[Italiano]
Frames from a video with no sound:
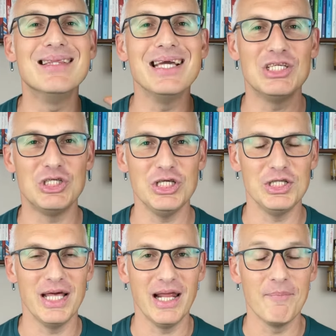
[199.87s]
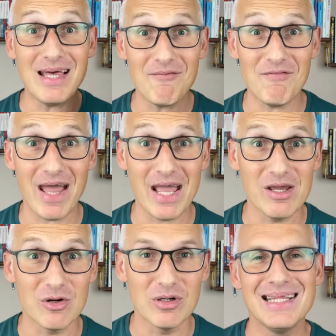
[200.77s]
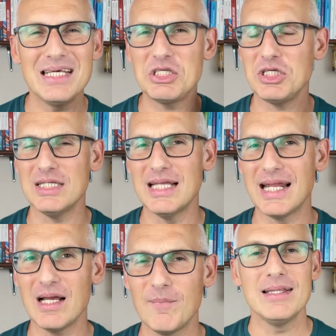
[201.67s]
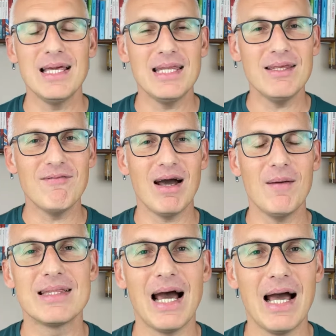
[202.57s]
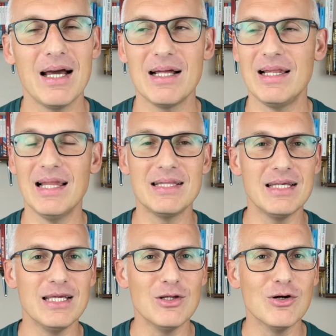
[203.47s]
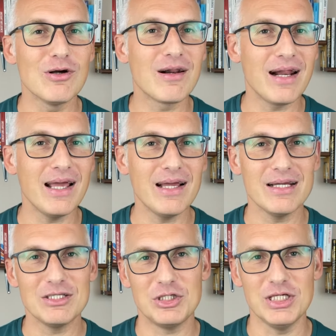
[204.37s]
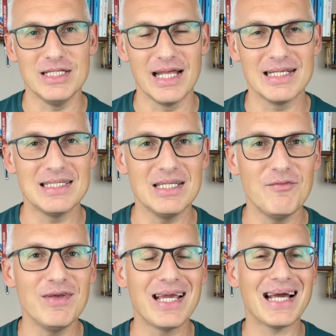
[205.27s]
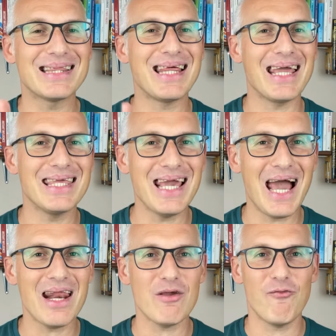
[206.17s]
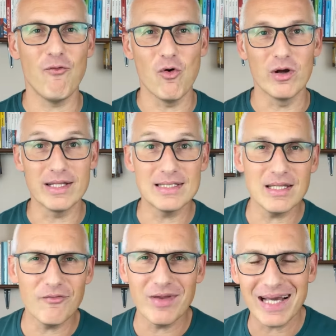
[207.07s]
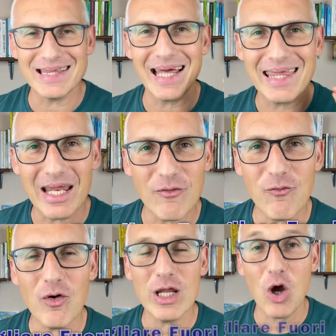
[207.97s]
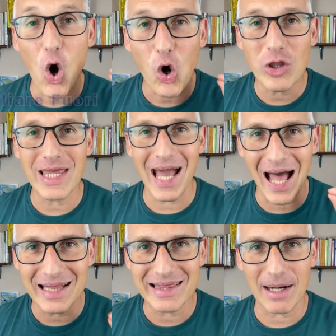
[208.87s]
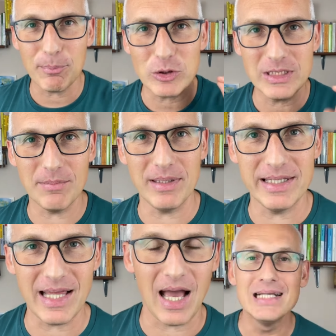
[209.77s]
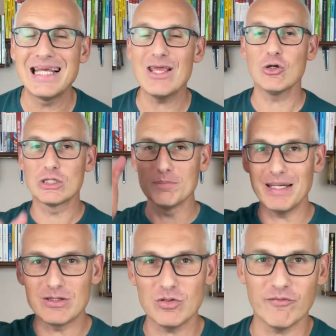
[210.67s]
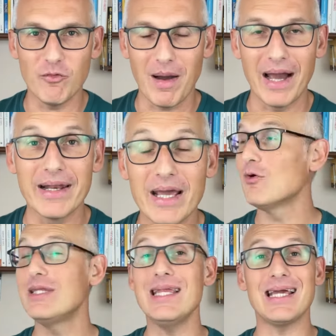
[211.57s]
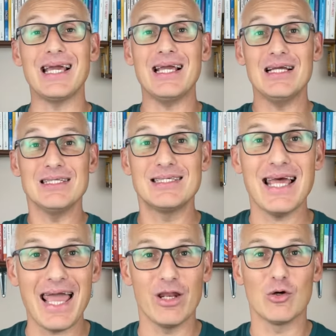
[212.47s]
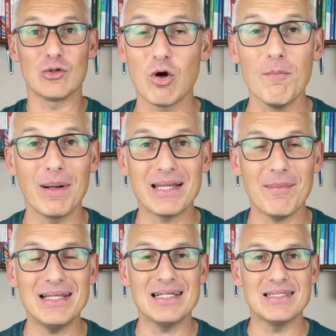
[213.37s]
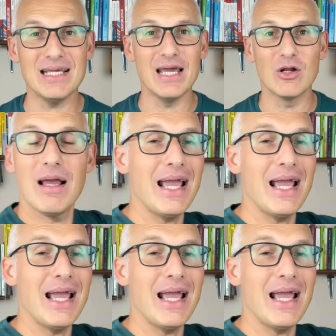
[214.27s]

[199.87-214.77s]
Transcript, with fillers: decidere. Davvero! Decidere deriva dal latino re uccidere, significa tagliare fuori, significa tagliare fuori ogni altra possibilità. Se io smetto di fumare, vuol dire che zero, completamente zero.